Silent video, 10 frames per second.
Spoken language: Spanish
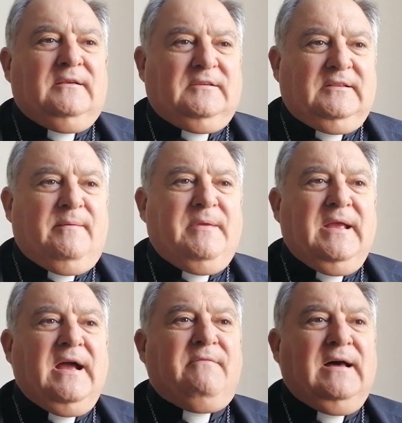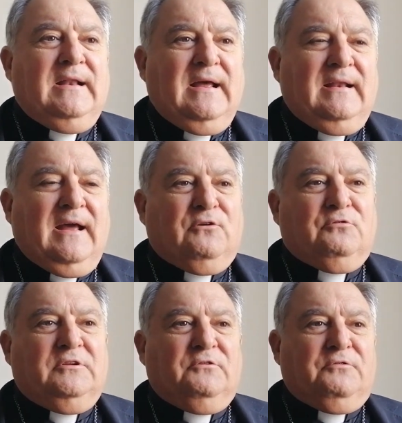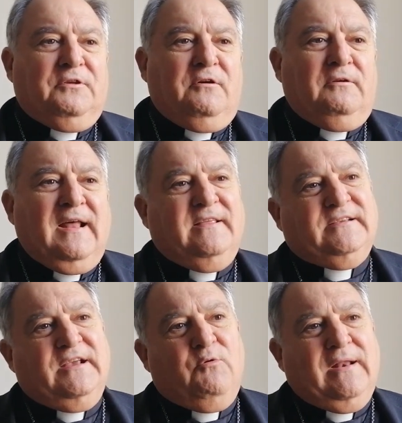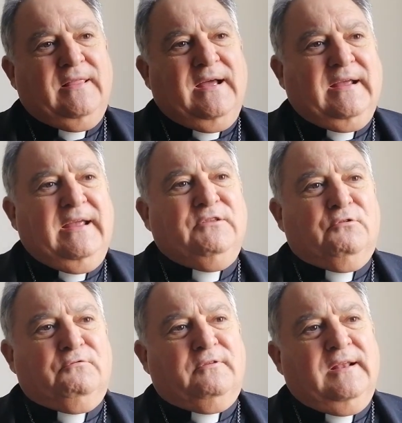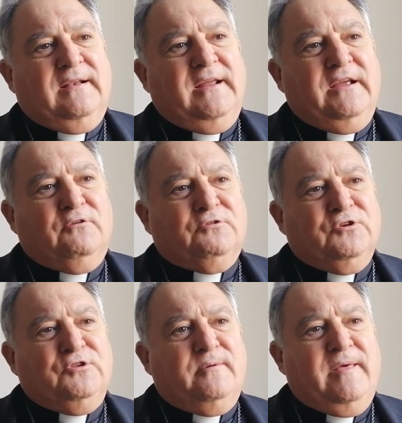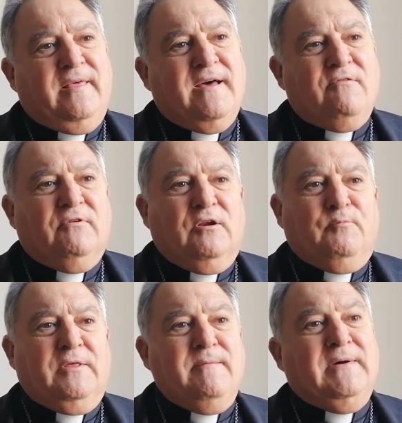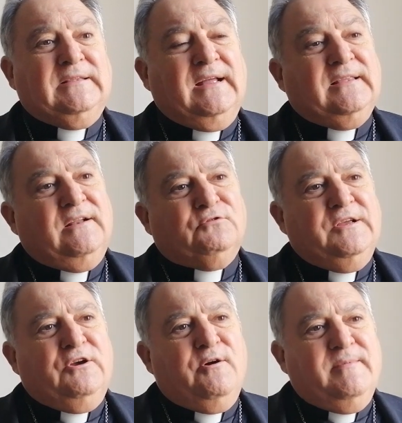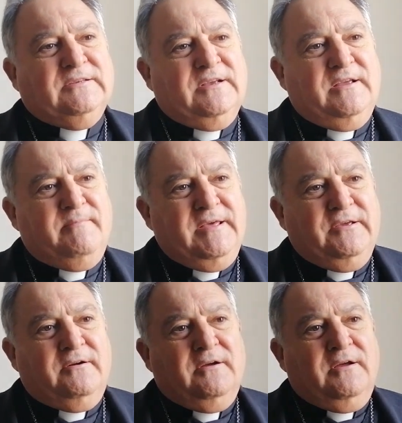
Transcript: si también avala la Constitución la desigualdad que introduce la ley con los síndromes de Down, que lo pueden matar hasta los cinco meses y medio.